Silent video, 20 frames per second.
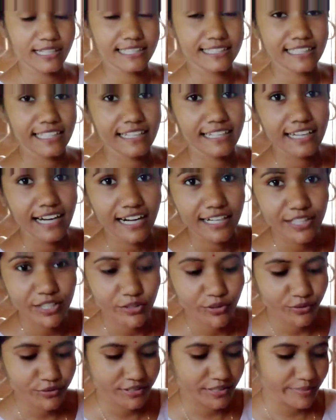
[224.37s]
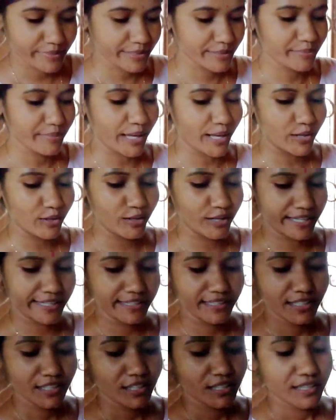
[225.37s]
লাগে তাহলে রান্না করতে বেশ ভালো
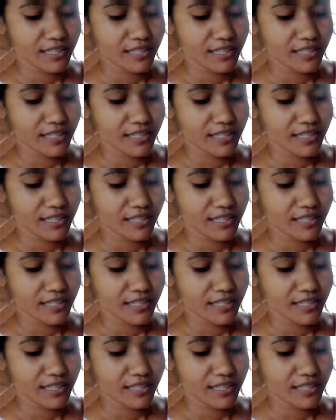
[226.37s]
হয়